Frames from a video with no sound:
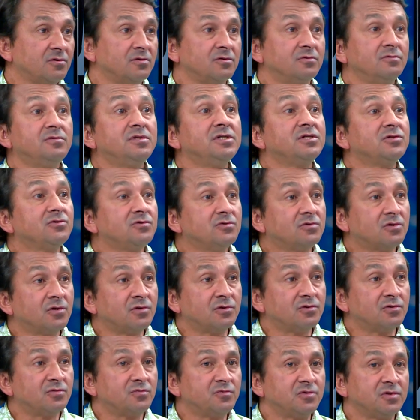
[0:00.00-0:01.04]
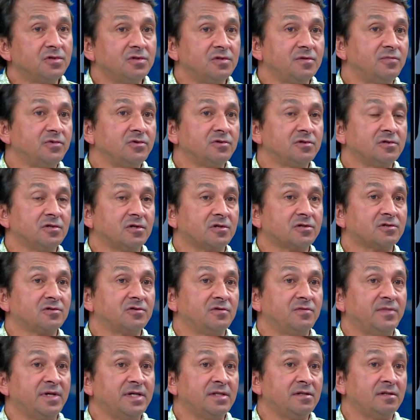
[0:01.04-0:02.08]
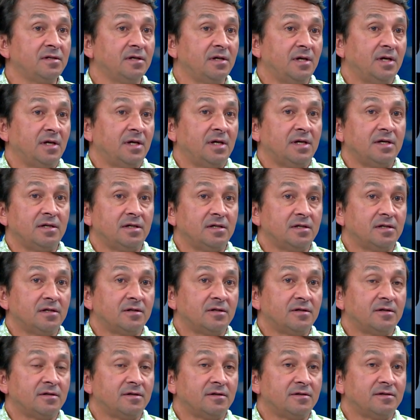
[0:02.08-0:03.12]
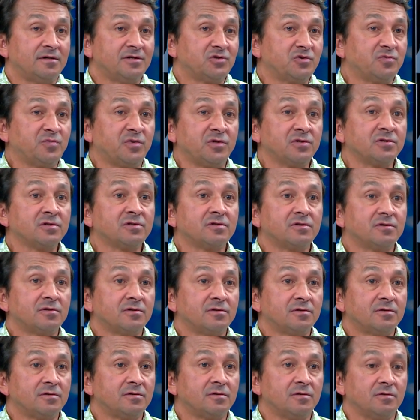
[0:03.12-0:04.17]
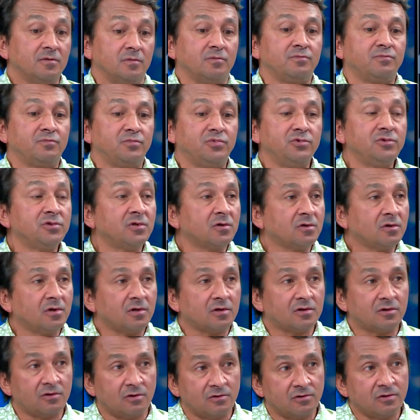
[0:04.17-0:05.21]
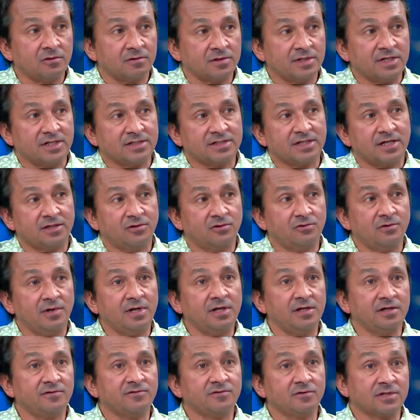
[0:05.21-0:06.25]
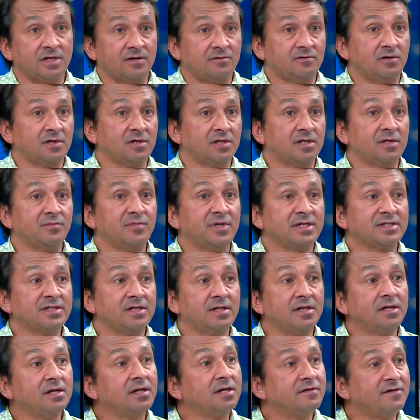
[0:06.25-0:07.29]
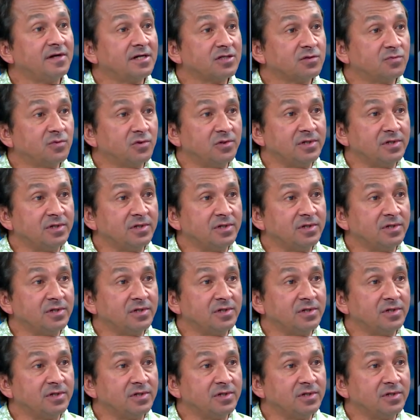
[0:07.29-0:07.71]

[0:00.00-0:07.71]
dont nous discutons depuis plusieurs semaines euh, et, je pense que plus encore dans le contexte actuel, il faut savoir dépasser les clivages